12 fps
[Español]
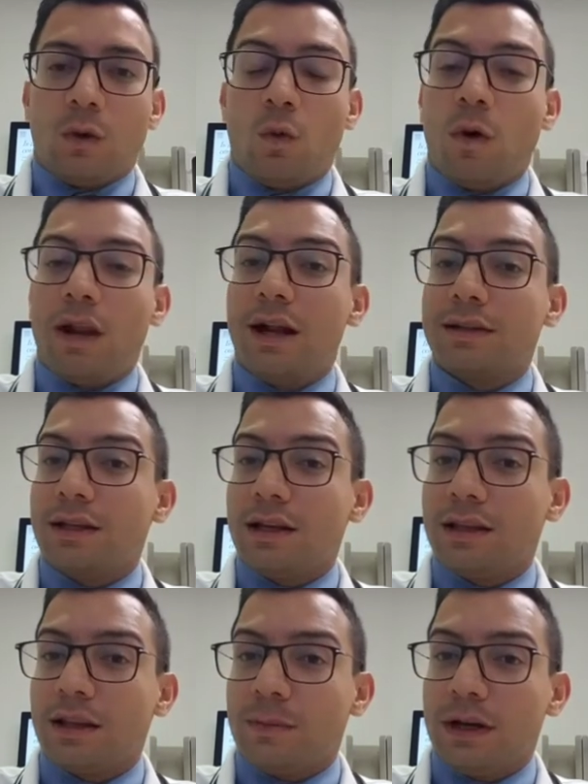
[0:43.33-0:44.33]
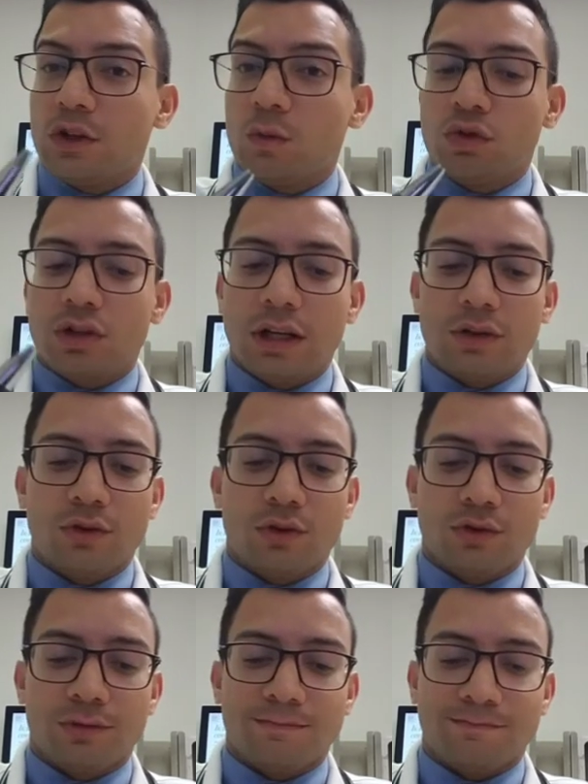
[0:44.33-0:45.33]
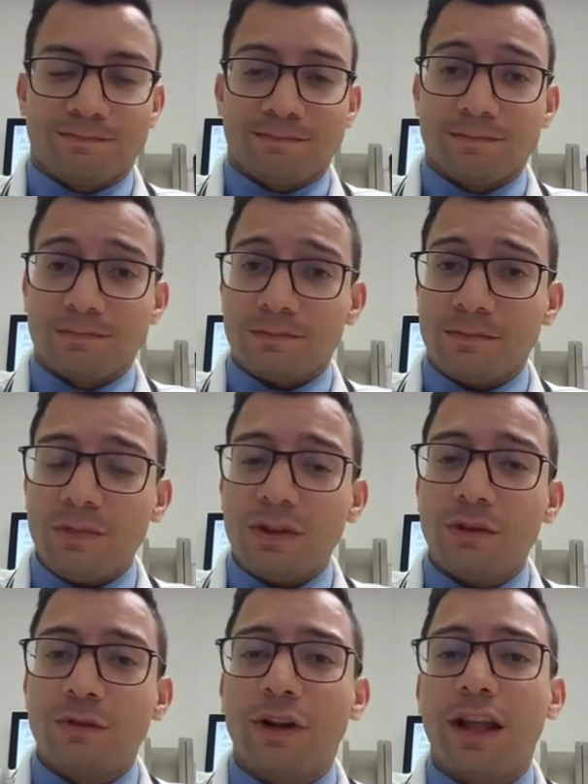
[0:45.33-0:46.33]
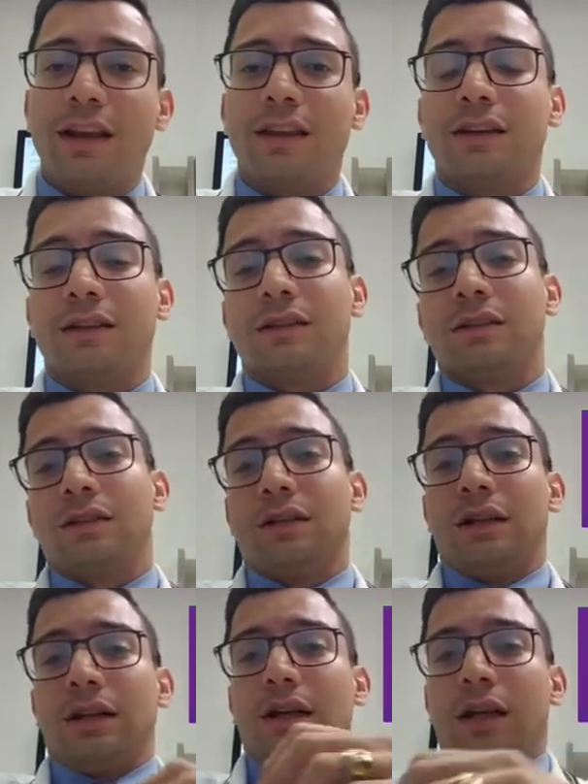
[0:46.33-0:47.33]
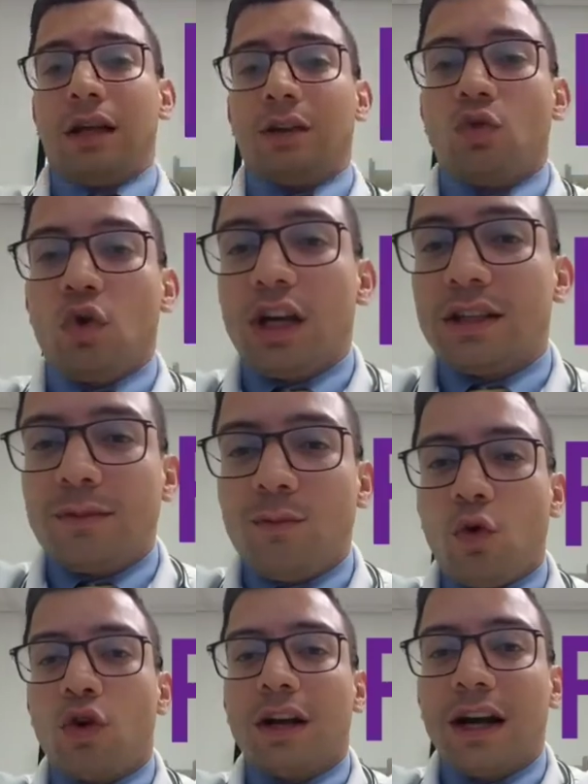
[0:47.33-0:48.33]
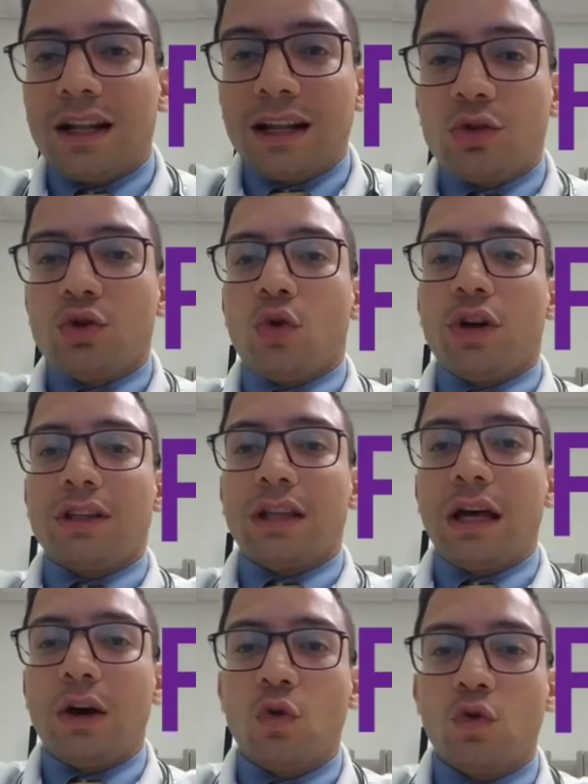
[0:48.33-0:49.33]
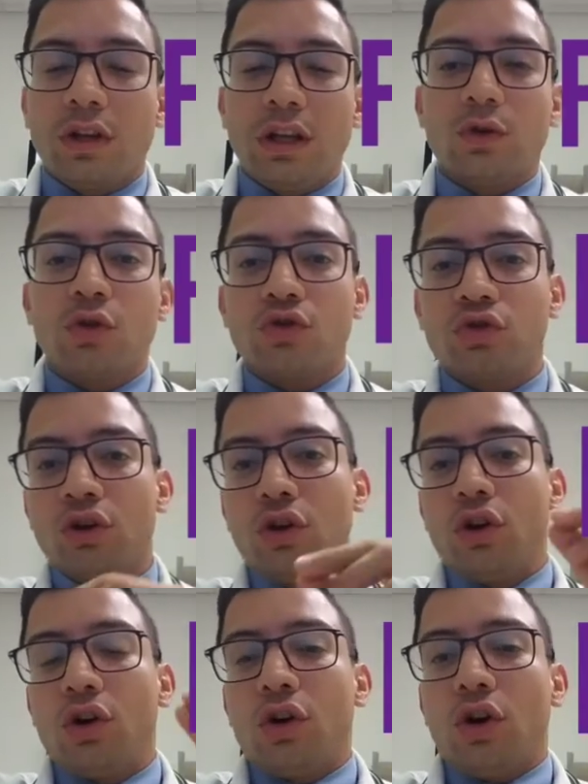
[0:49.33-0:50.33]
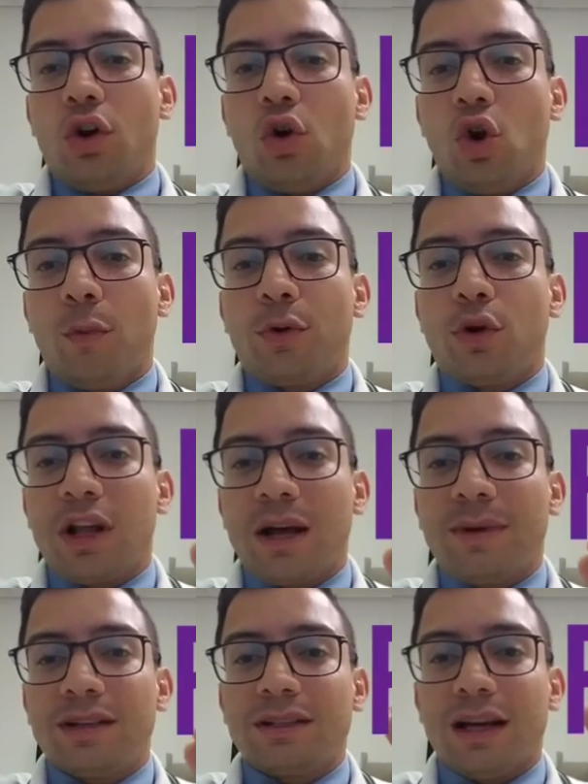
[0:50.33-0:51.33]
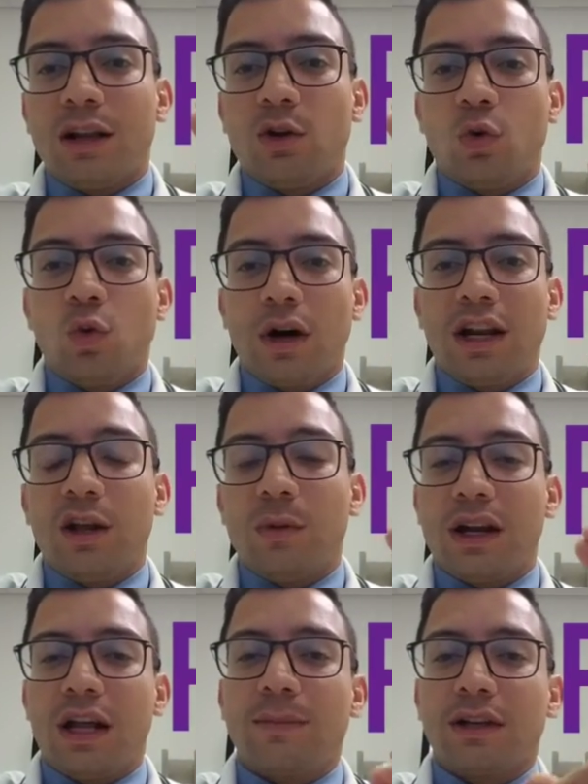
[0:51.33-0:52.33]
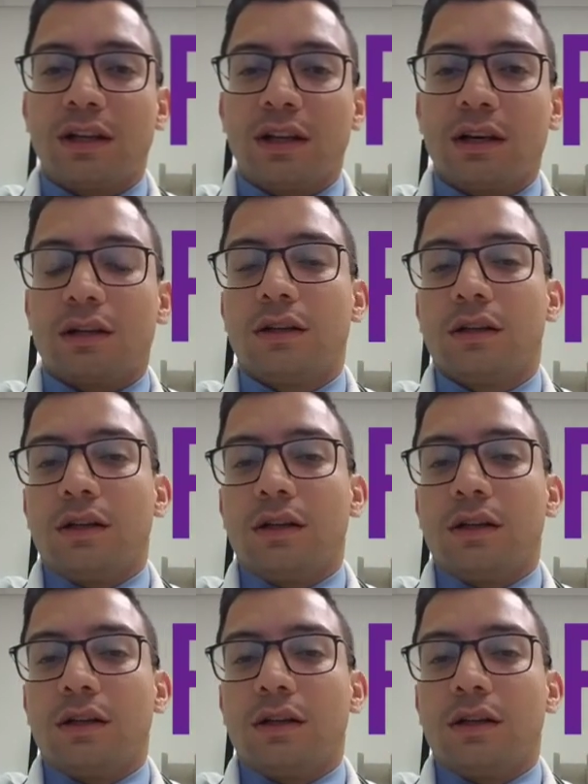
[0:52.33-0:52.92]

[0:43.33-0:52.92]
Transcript: ¿Cuál es el siguiente paso, muchachos? Freida. Esto es buscar en todo Estados Unidos los programas a los cuales van a aplicar.